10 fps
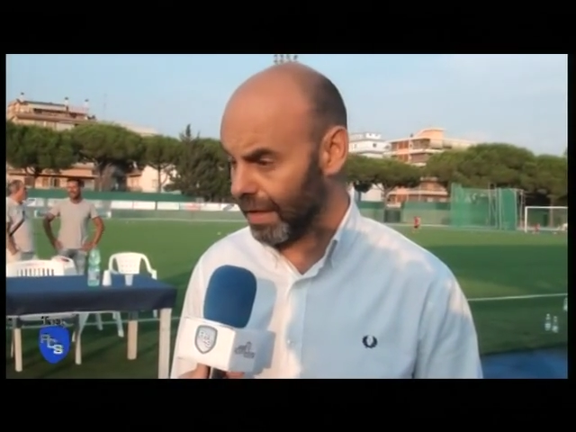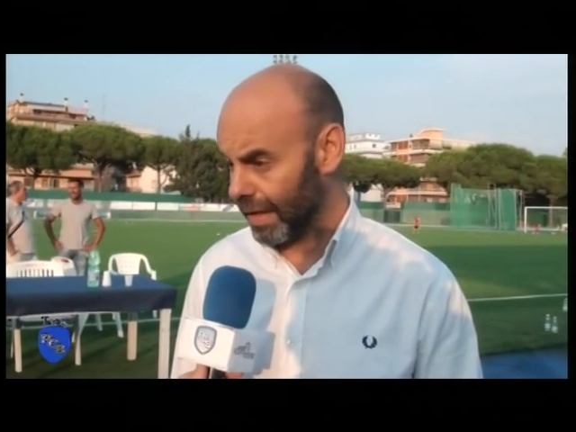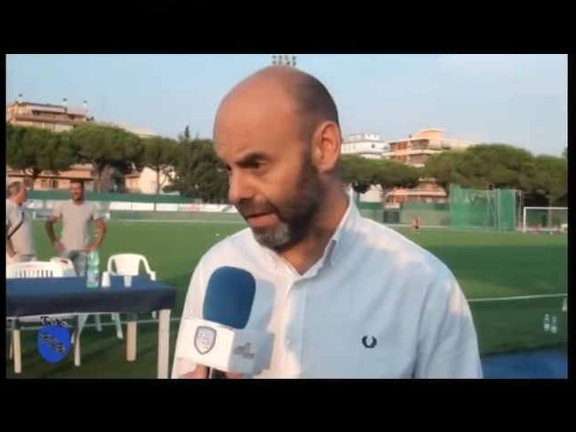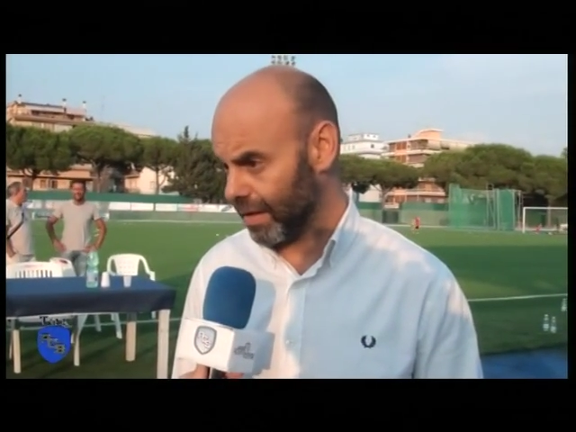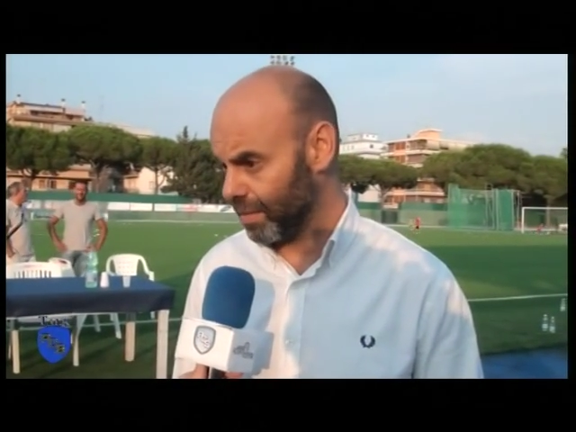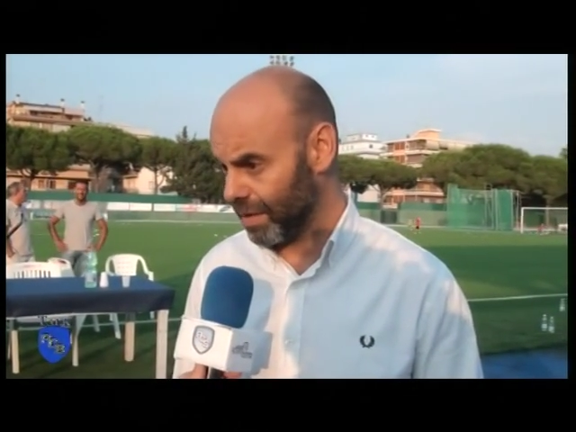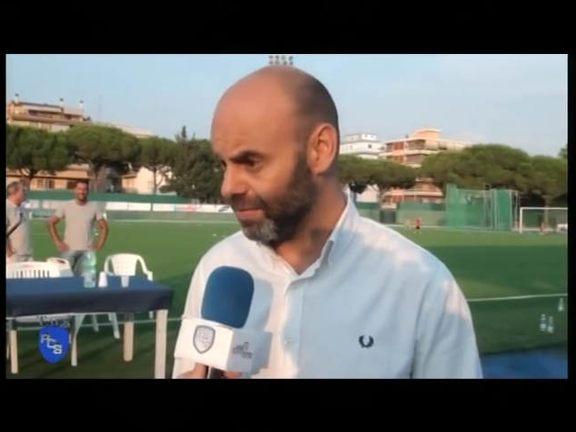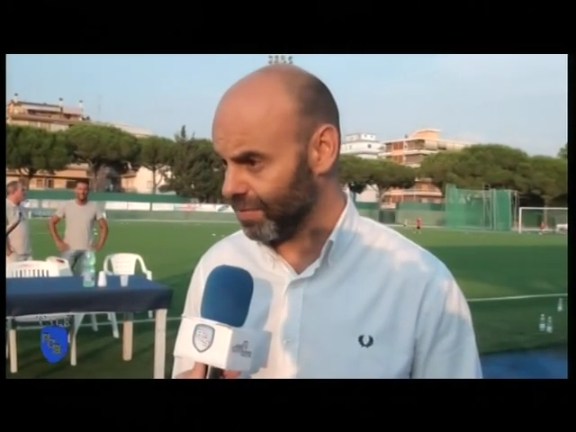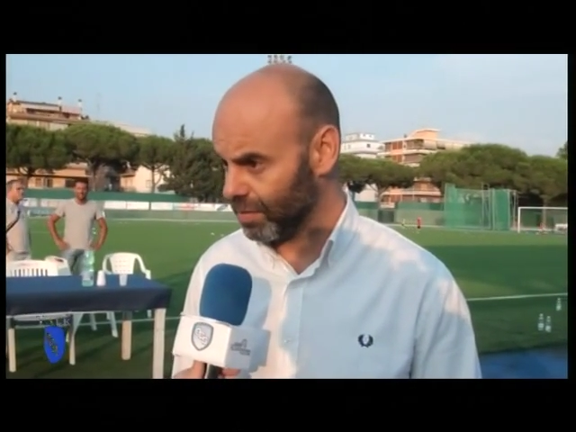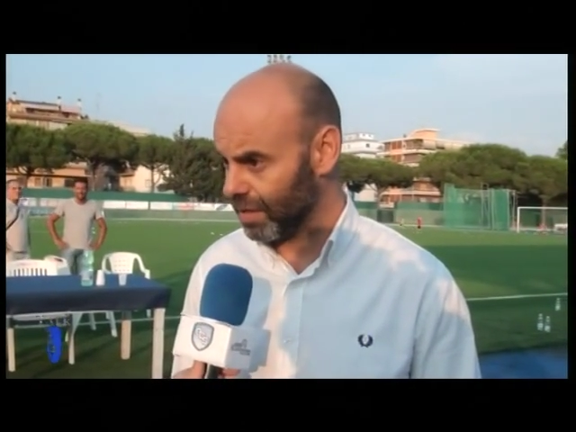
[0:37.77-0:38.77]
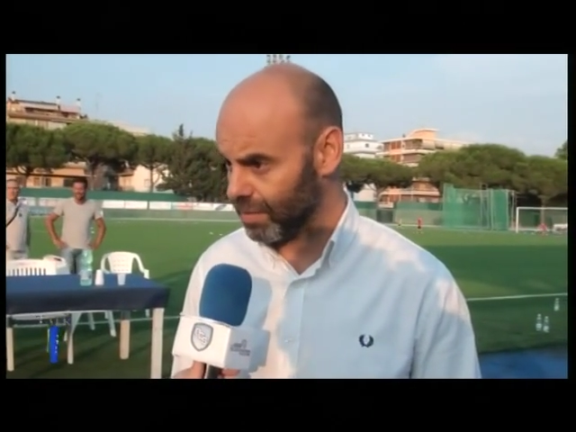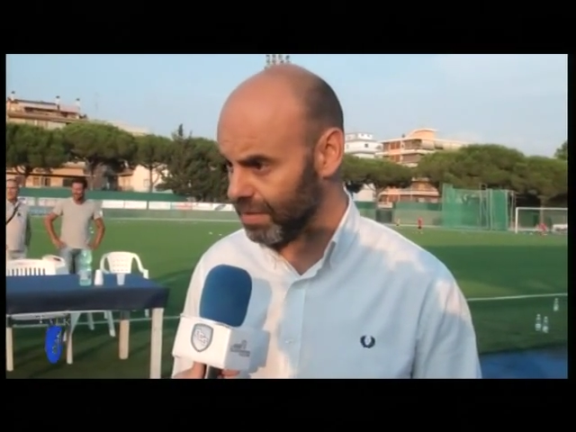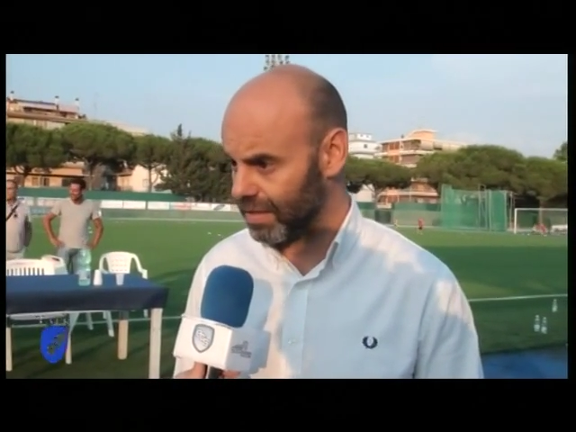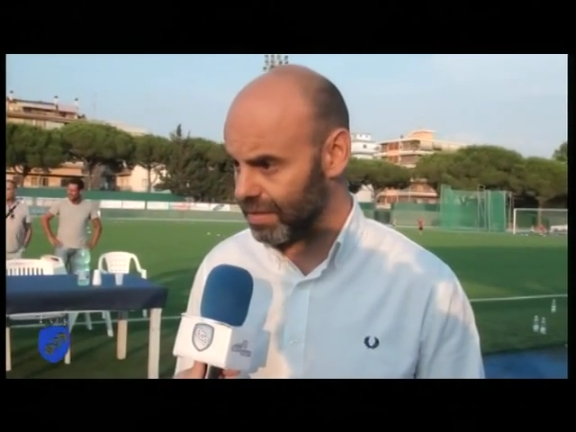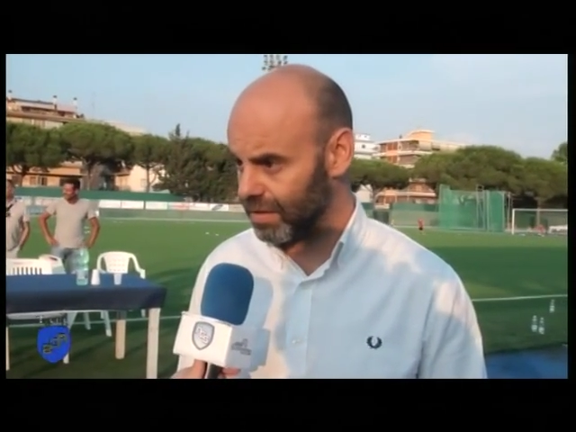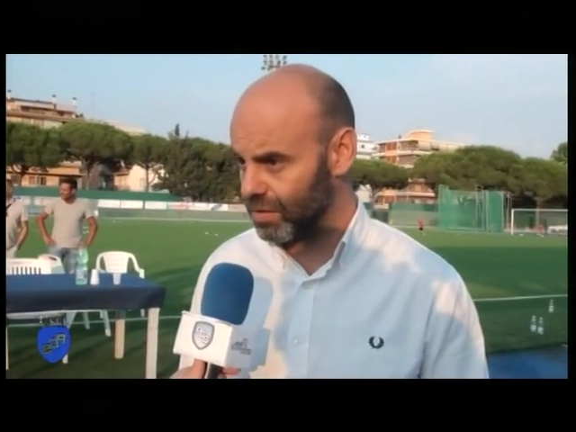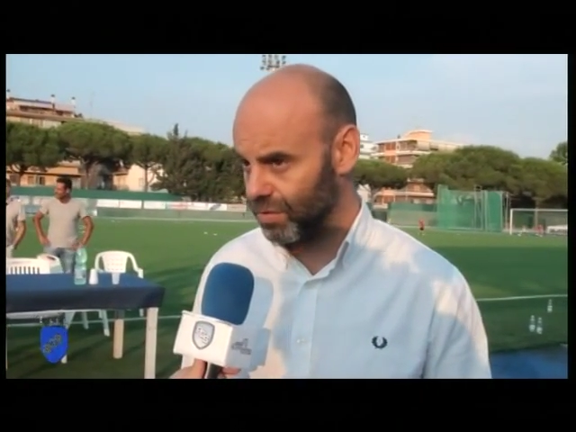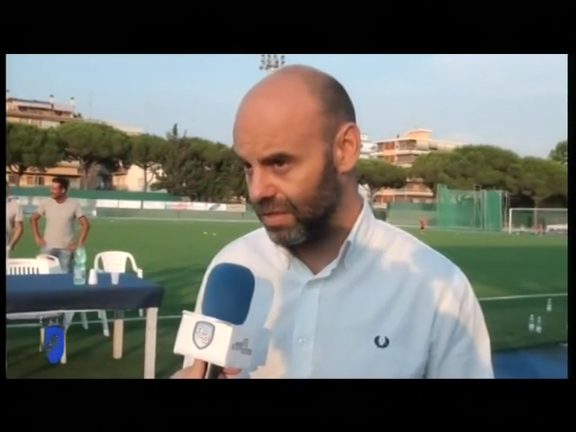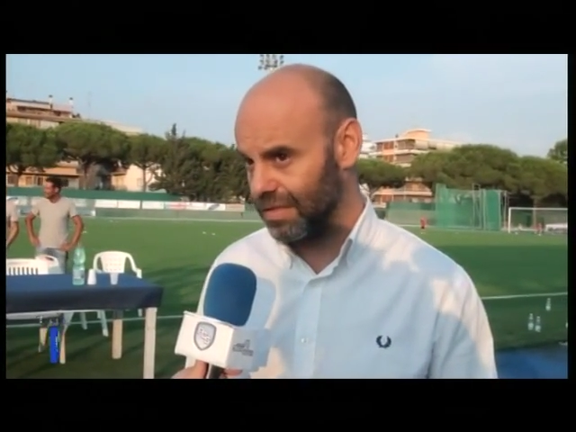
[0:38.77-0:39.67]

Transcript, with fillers: carichi per affrontare questa stagione,